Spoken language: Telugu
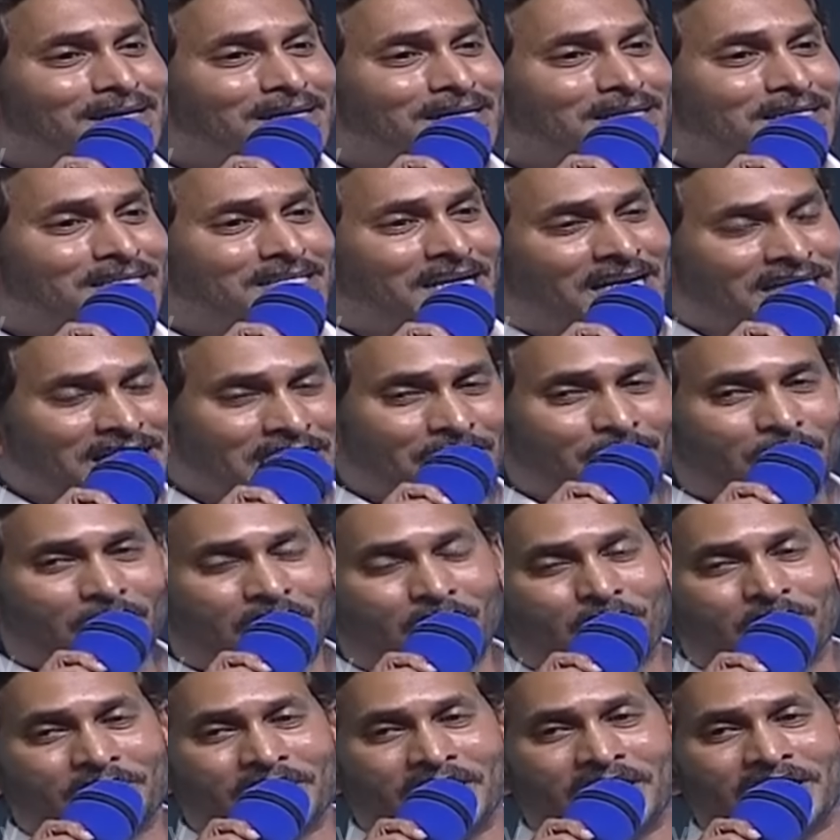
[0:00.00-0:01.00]

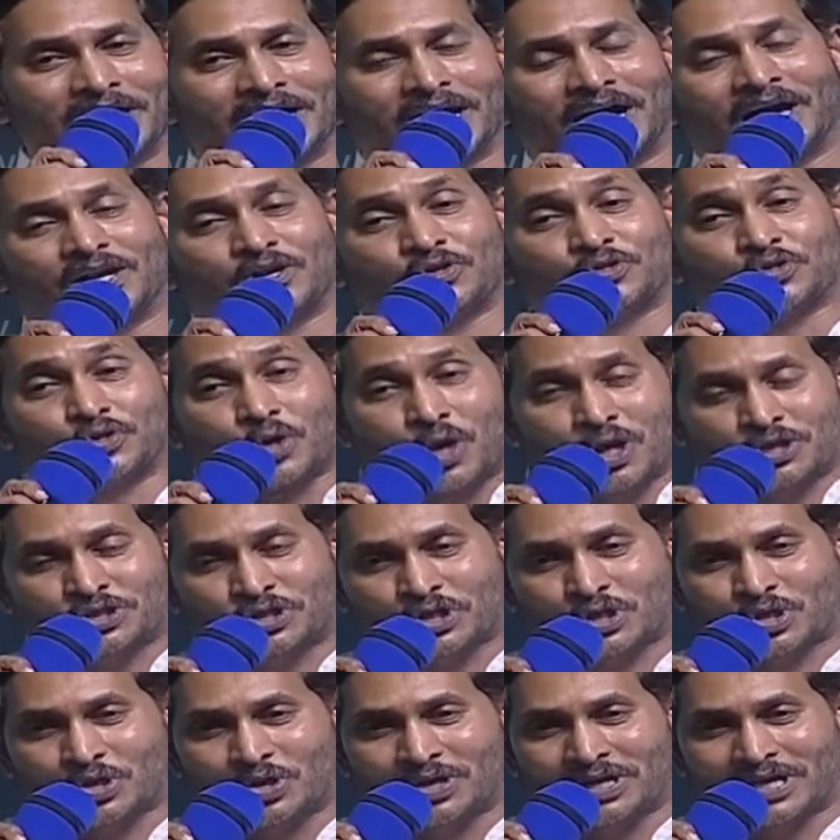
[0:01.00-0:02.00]
చంద్రబాబు నాయుడు గారు
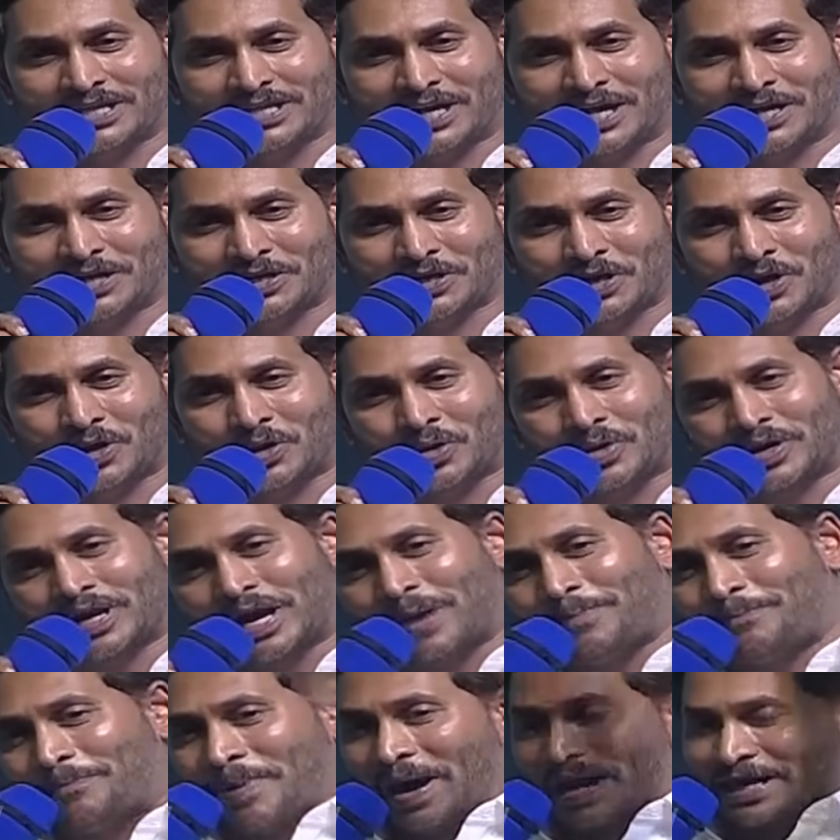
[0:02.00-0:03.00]
దోచుకున్న దాంట్లో కూడా
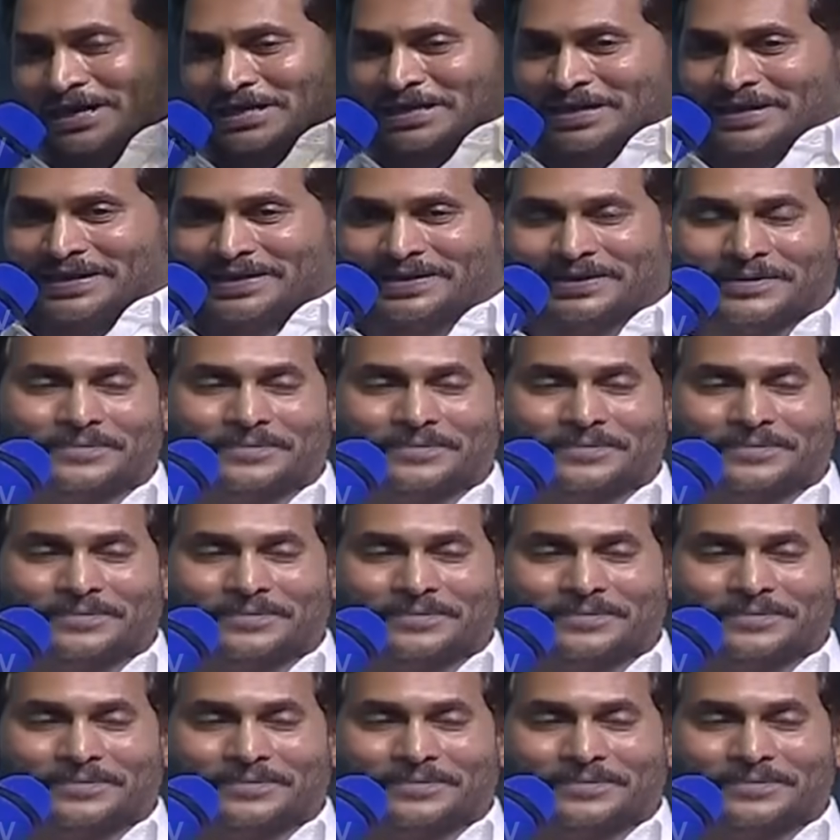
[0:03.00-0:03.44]
పార్ట్నర్